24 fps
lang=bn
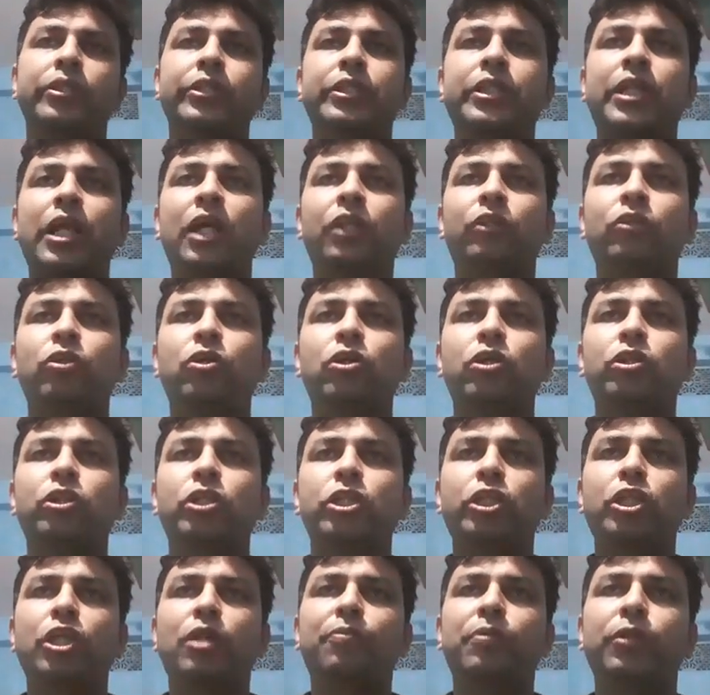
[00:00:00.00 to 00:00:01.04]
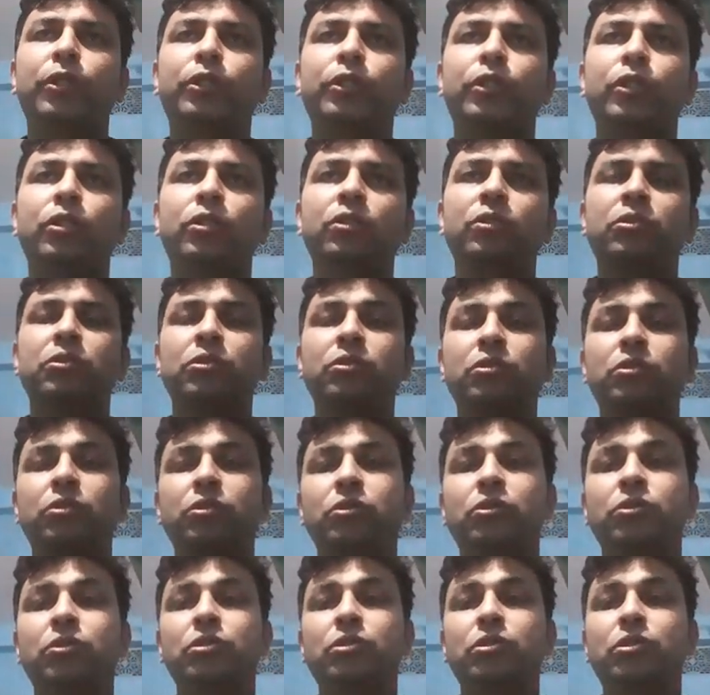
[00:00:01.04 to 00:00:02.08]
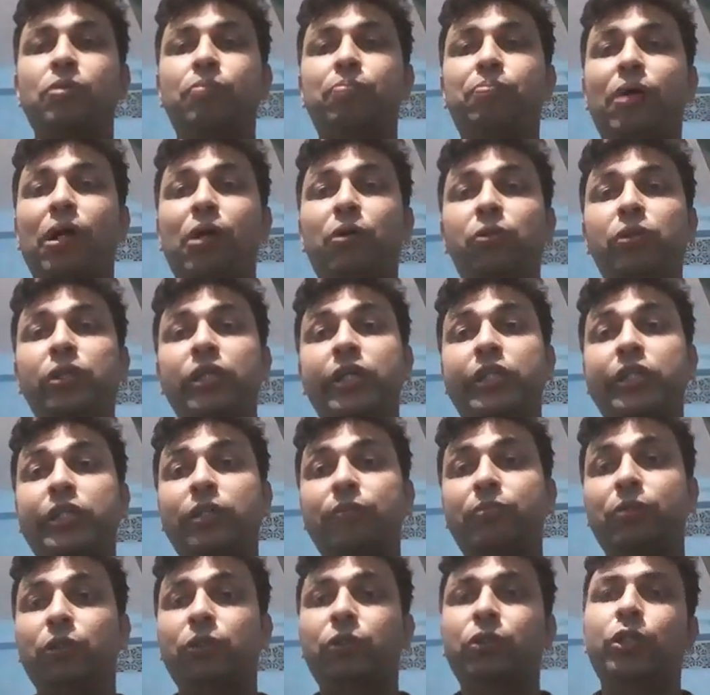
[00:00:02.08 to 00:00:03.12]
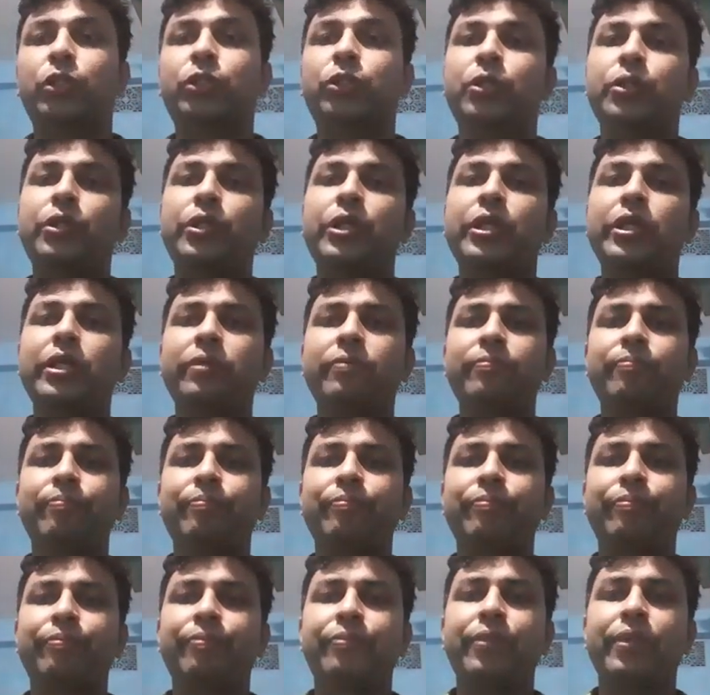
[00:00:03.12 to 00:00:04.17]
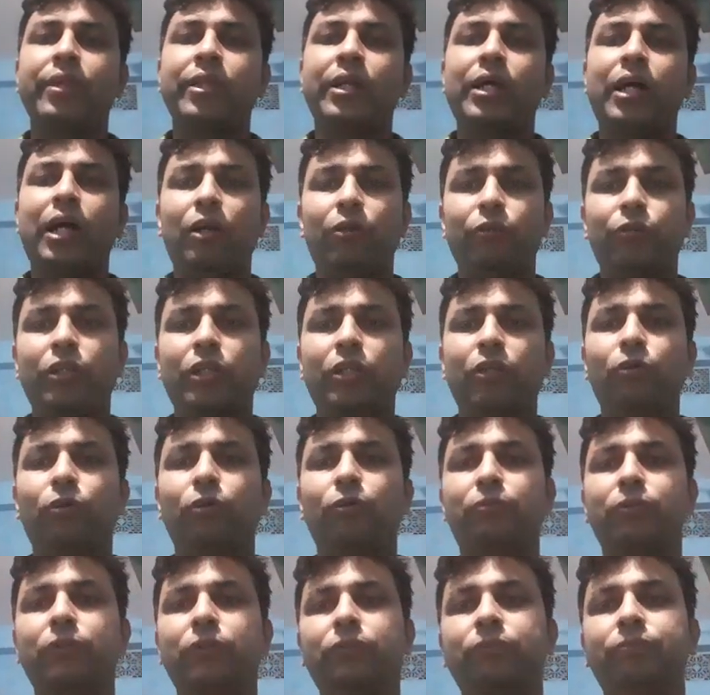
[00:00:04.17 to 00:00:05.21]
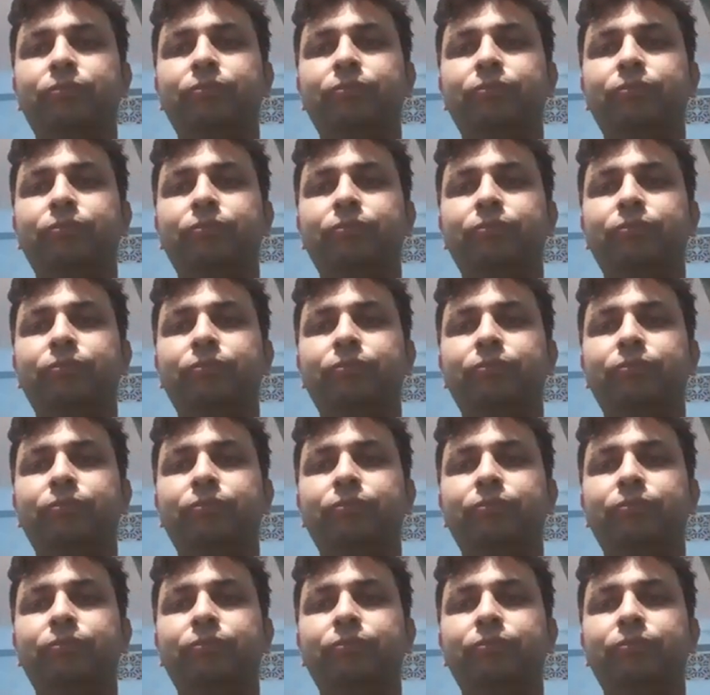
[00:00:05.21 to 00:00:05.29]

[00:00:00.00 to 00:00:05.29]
স্নাতক তৃতীয় বর্ষ ভাউলদের জীবন দর্শন নিয়ে আলোচনা করব